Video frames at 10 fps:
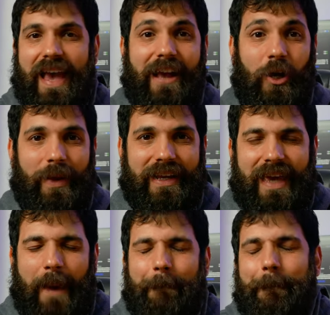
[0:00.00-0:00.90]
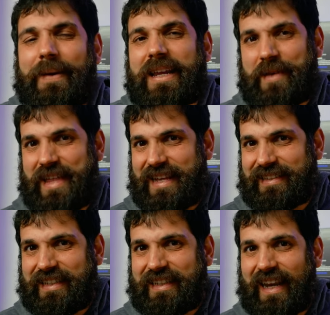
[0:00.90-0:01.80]
Ecco perché prima della
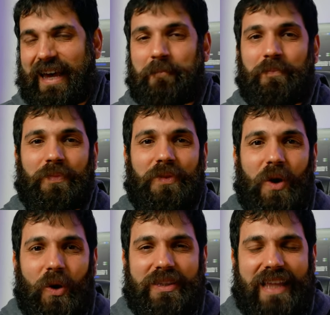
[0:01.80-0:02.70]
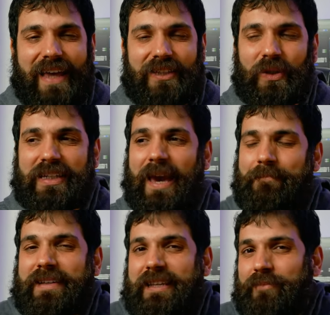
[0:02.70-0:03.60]
sigla ho detto che a
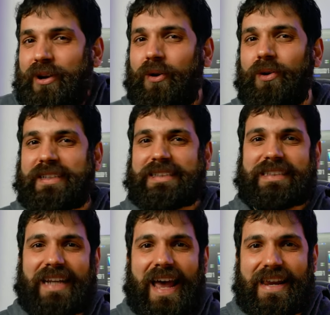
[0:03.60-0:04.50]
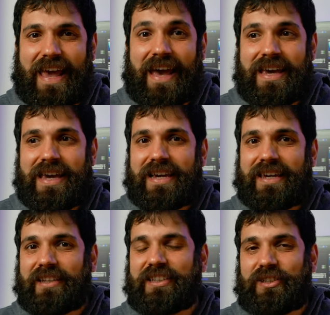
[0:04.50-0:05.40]
me sembra una cosa strana
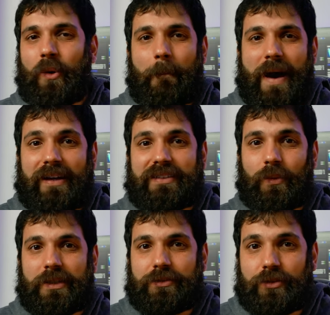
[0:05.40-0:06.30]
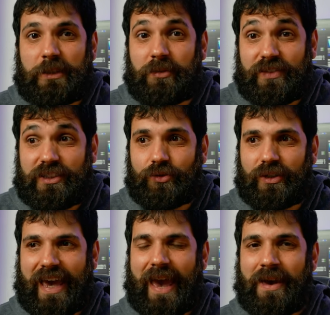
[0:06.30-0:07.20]
che ci sia un bug di questo tipo, visto
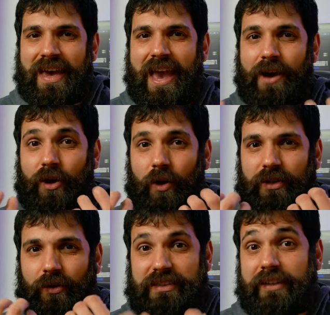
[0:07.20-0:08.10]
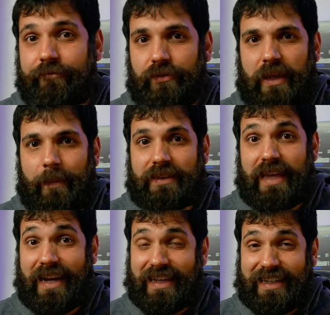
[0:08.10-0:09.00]
che è una cosa così
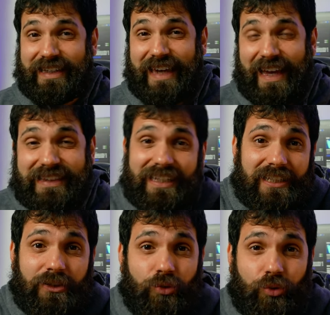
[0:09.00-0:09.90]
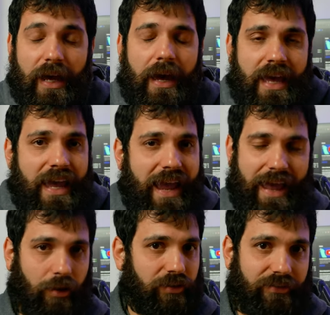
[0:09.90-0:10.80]
fondamentale che addirittura
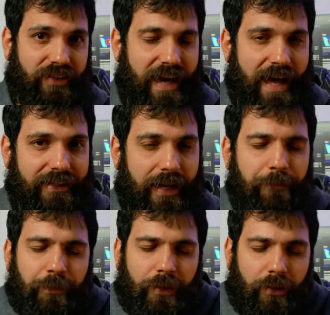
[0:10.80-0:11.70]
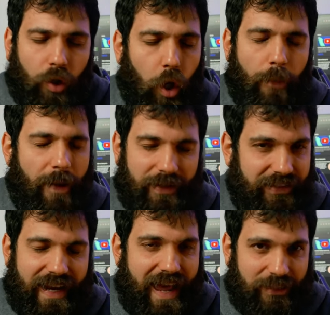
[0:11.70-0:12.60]
è codificata come mi
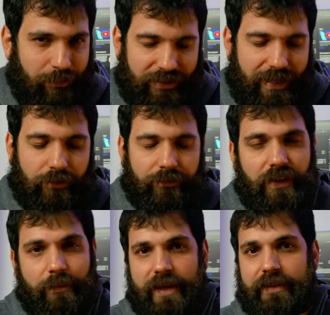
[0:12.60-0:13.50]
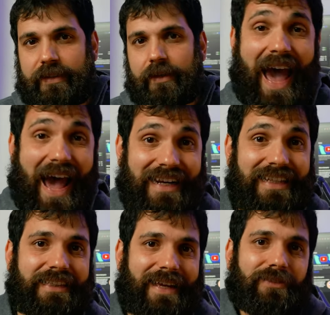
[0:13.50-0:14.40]
sarei aspettato ovviamente,
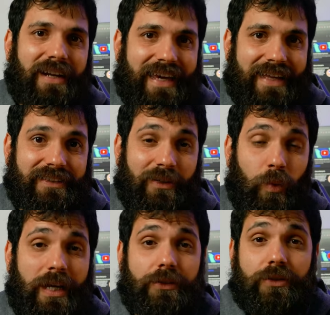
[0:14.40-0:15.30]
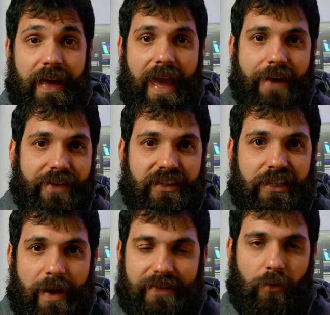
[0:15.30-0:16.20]
all'interno del kernel di Windows.
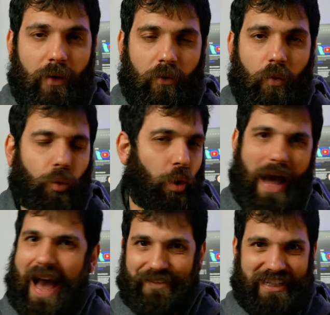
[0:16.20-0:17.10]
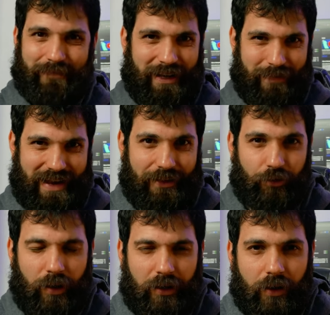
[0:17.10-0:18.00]
Evidentemente qualcuno avrà
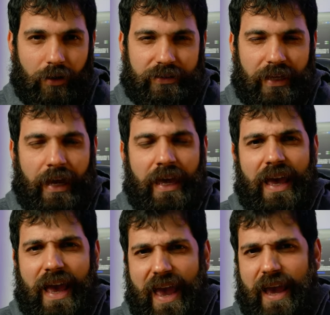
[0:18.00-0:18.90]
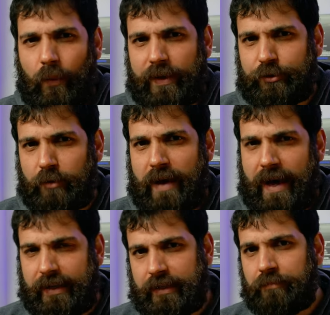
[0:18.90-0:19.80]
sbarmellato qualcosa e questo
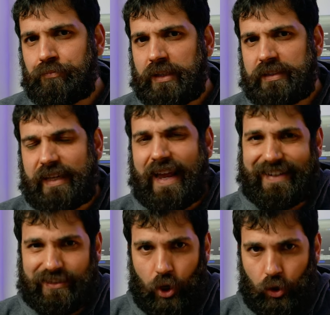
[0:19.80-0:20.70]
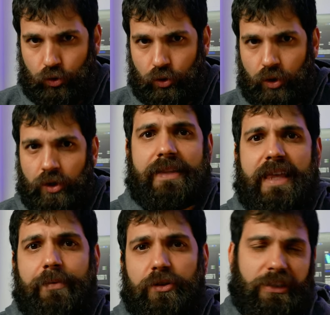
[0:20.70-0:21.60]
bug sarà risolto
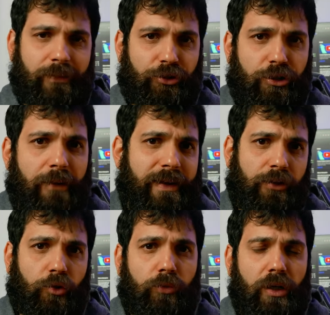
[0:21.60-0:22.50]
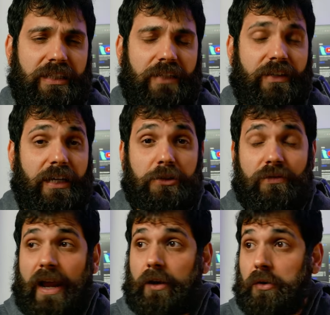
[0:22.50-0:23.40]
nei prossimi aggiornamenti cumulativi che
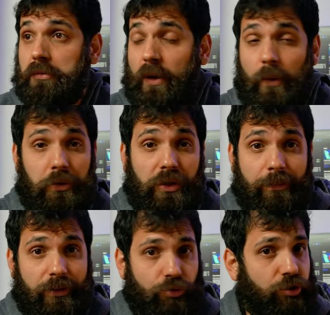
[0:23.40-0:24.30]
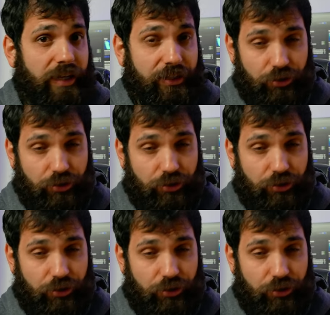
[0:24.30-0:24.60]
dovranno, da quello che ho capito, uscire a